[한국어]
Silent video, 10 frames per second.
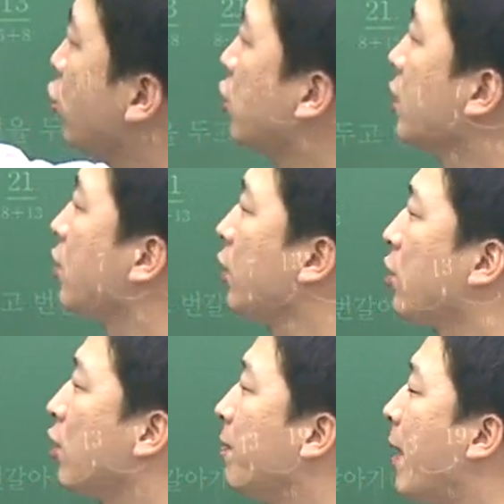규칙성이
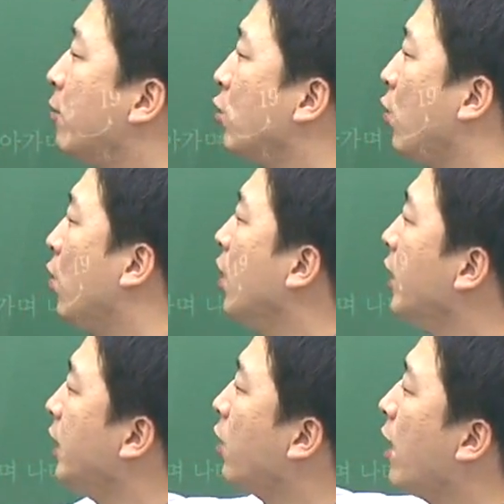성립함으로
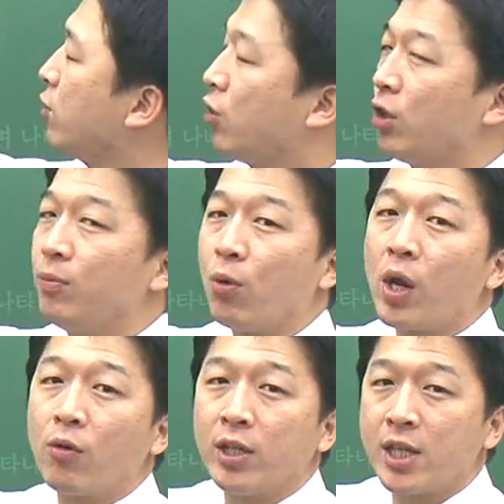이러한 수열을
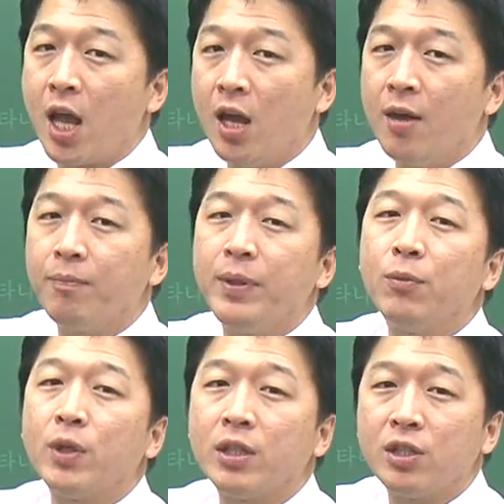뭐라고 하자?
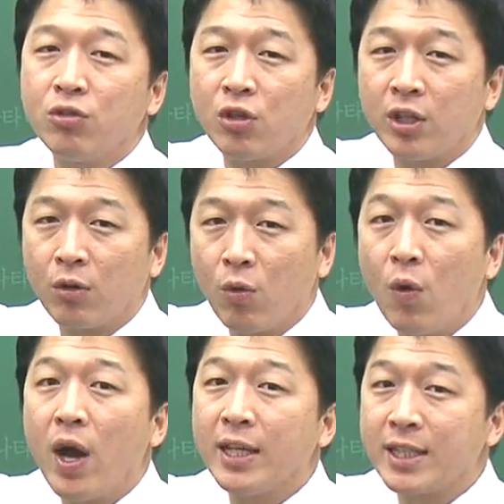피보나치
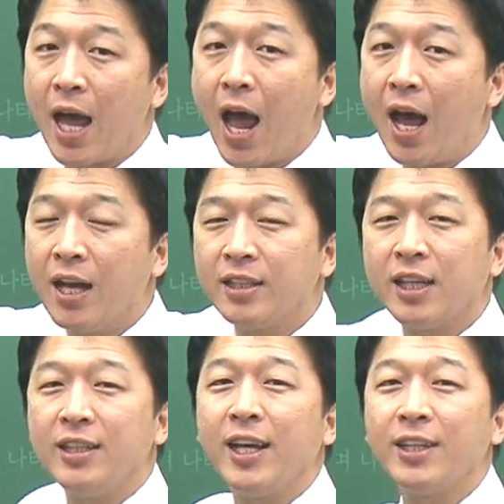수열이라고 하자.
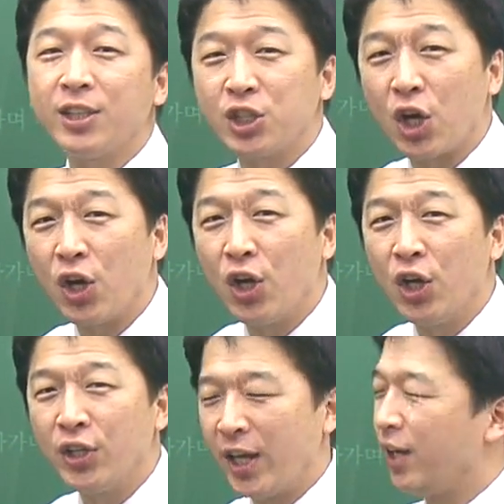자, 이해가 되셨죠?
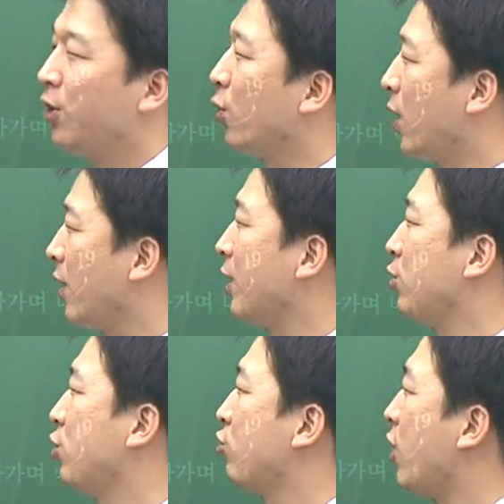네, 이렇게 확인해
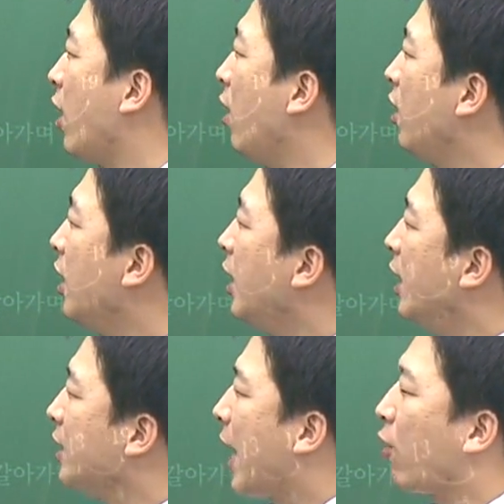주시고요.
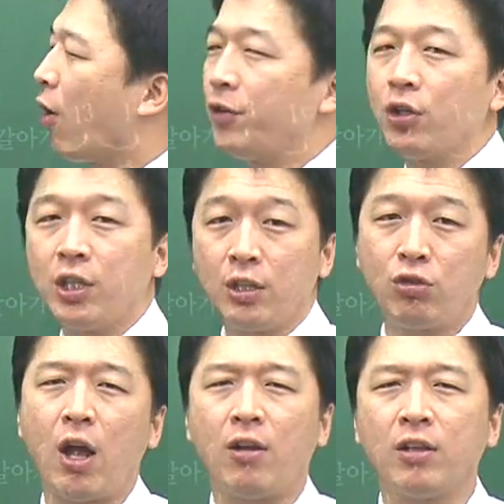자, 건너뛰기
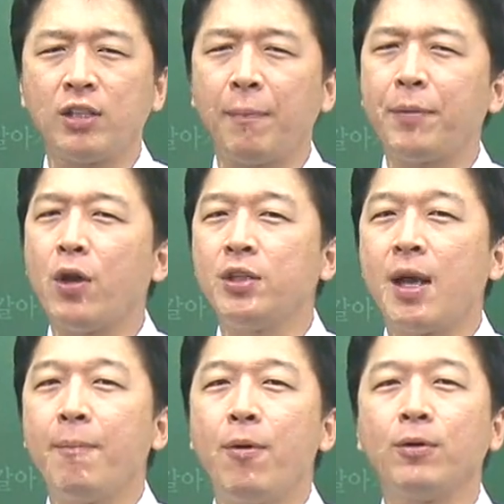수열. 그냥
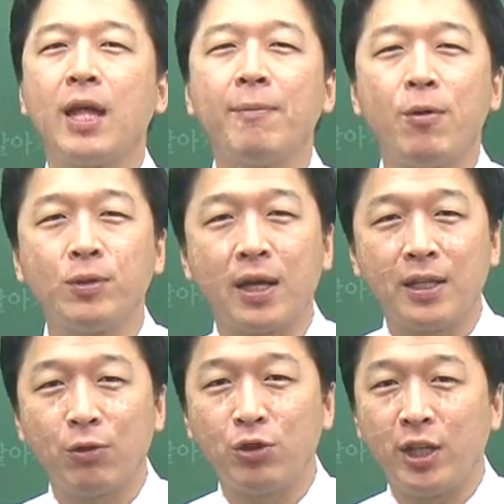편의상
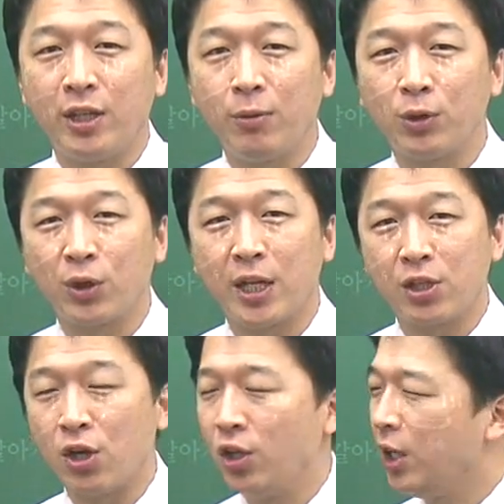퐁당퐁당이라고 이해를 해보도록
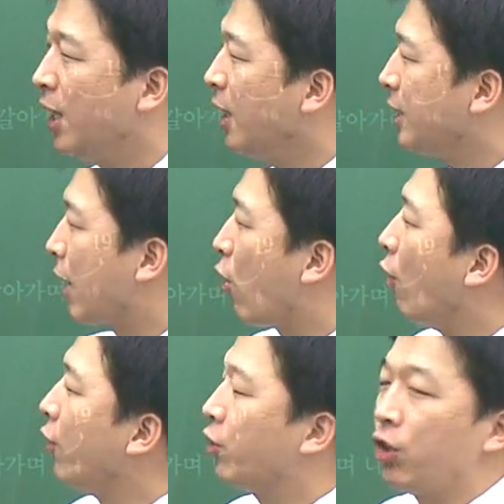하죠. 자,
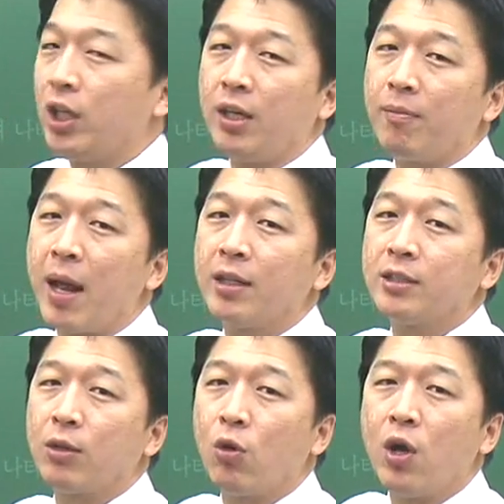건너뛰기. 말
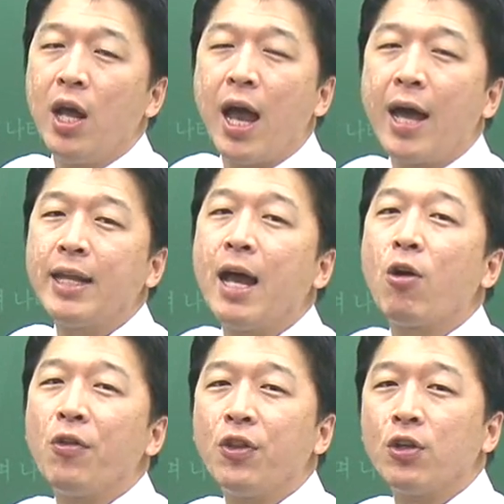그대로 하나
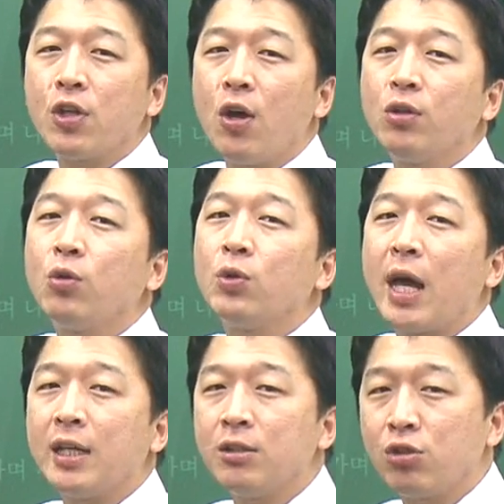건너서 또
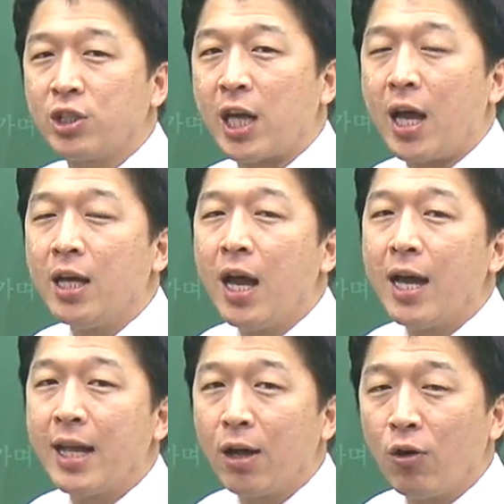다른 숫자,
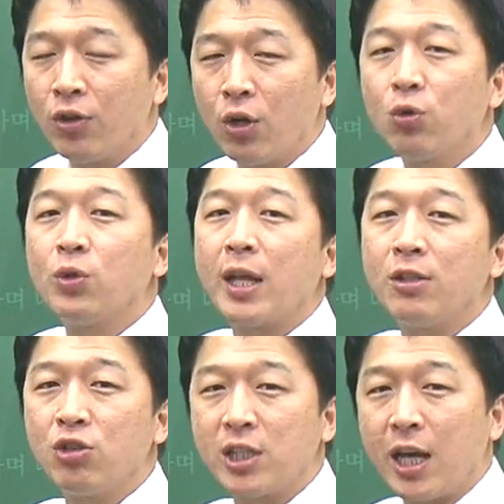하나 건너 또
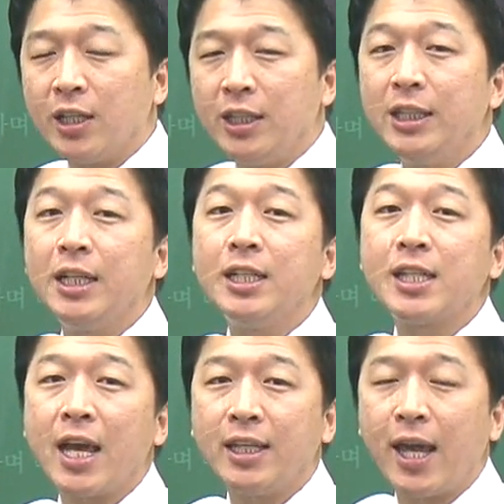다른 숫자 이들
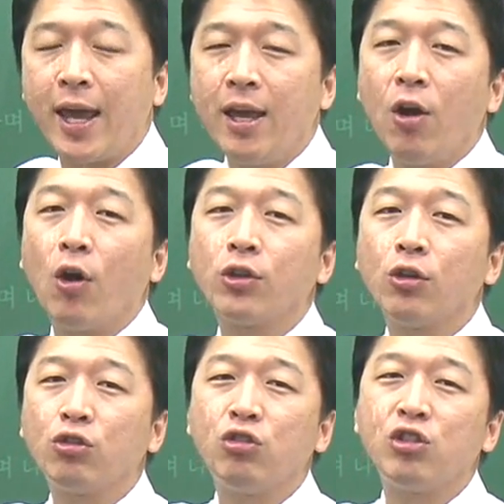사이에
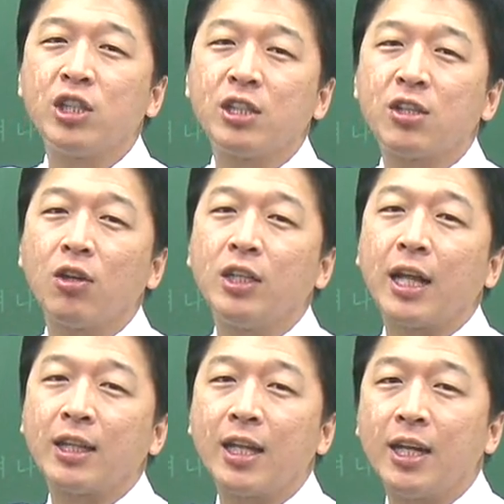어떤 규칙성이
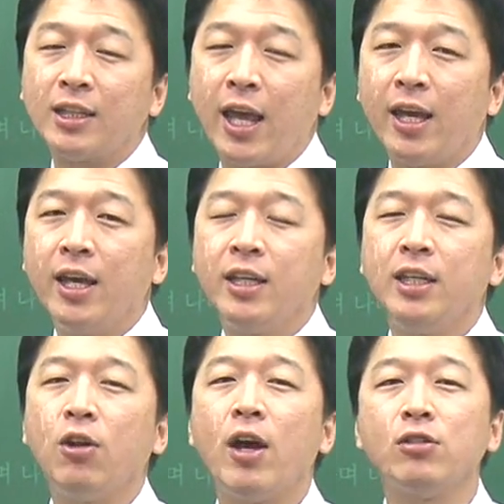나타날 때
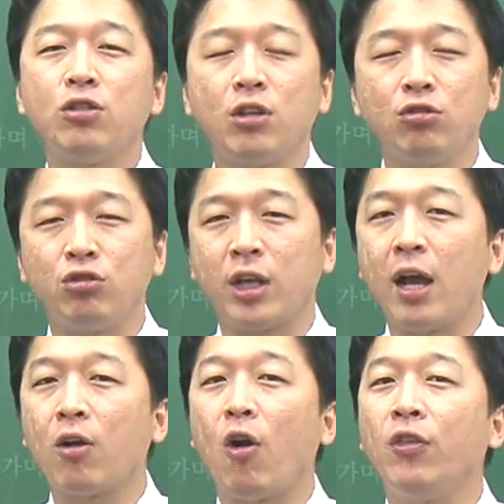이러한 수열을
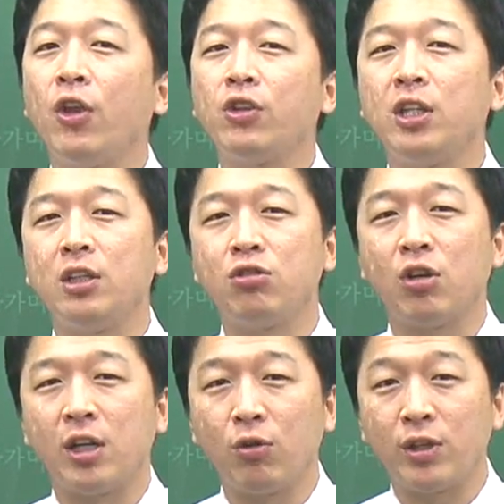우리가 건너뛰기
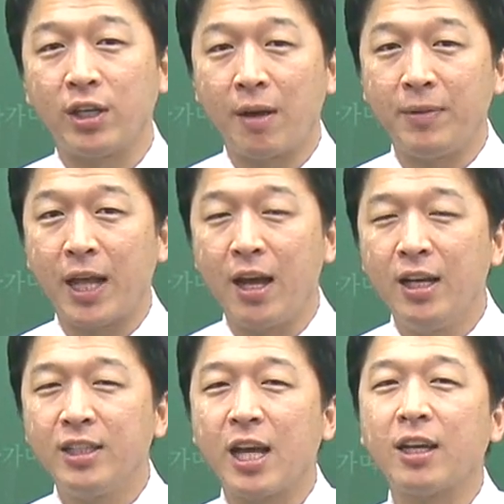수열이라고 얘기를 합니다.
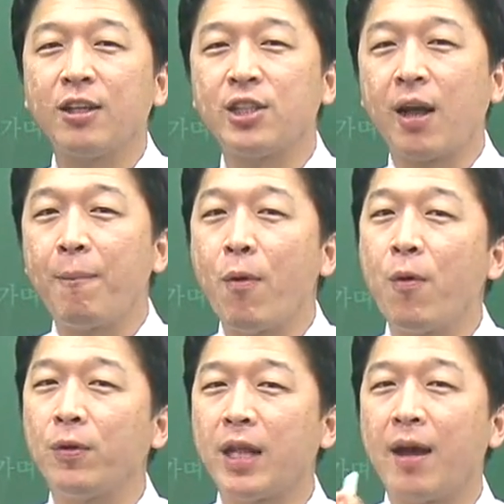자, 그래서 제가
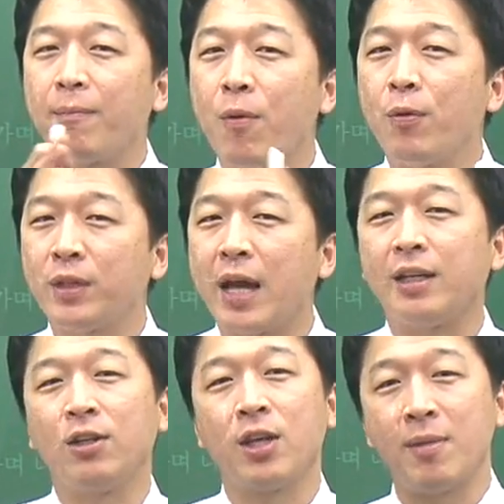퐁당, 퐁당
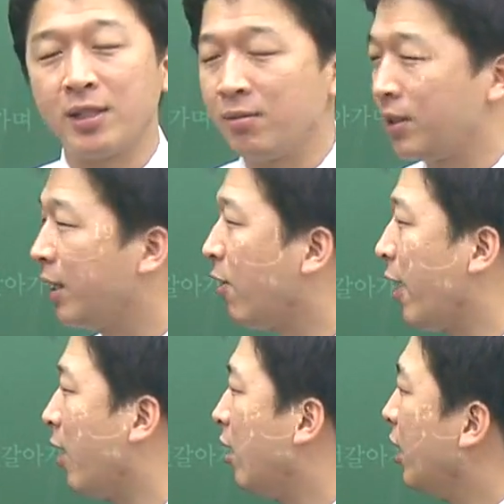이렇게 말씀을 드린 거예요.